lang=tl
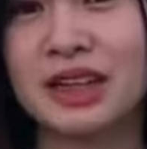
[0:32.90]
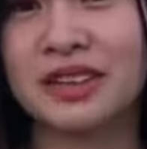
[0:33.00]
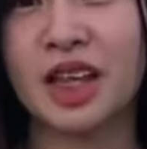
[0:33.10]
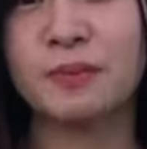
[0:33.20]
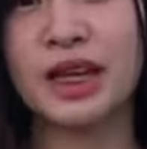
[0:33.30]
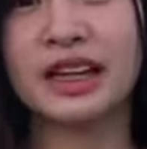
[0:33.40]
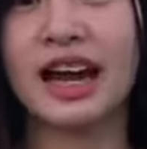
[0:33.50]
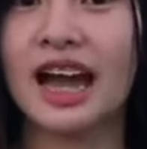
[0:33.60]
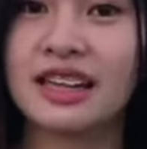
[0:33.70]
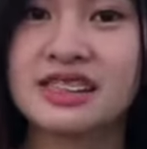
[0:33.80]
magtanim ng
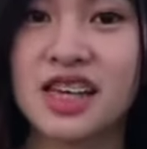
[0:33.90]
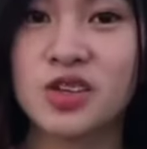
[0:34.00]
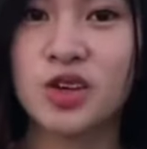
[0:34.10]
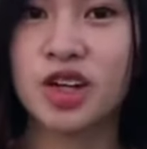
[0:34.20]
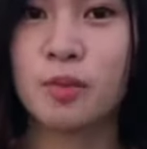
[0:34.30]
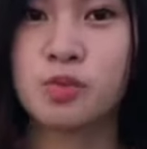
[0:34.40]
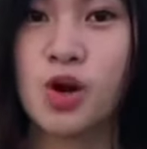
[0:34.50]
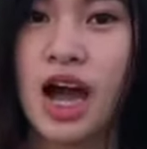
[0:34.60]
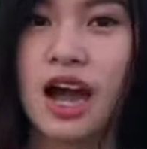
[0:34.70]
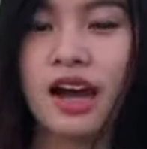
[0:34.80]
galit sa iyong
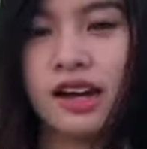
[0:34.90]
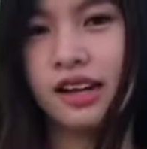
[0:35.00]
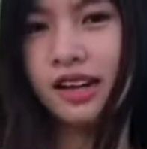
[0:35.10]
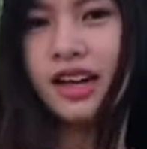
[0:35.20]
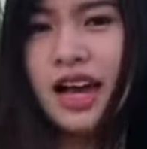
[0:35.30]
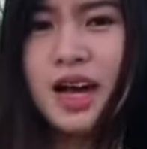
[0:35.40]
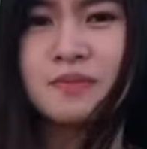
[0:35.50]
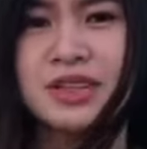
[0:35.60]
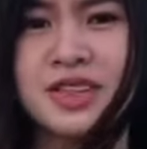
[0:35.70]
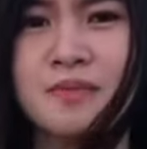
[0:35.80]
kapwa.
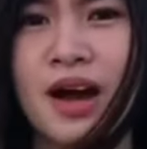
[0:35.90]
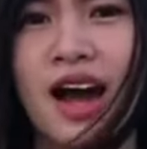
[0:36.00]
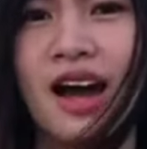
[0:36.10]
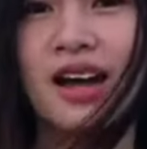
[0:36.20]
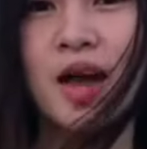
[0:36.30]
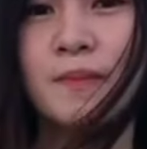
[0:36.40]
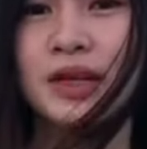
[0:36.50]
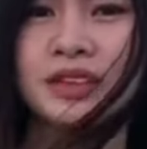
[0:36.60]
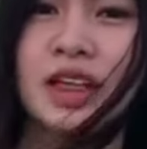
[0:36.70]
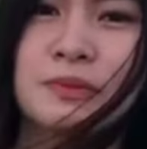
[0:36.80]
Wow!
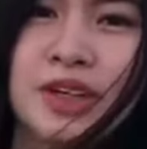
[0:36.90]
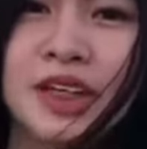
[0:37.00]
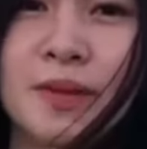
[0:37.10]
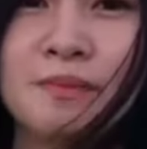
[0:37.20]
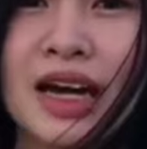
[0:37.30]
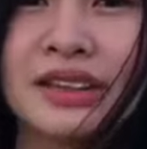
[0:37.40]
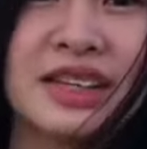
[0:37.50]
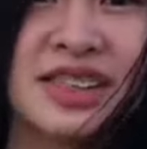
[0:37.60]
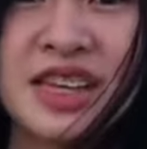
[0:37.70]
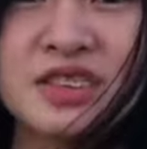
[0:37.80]
Magtanim ka ng bata sa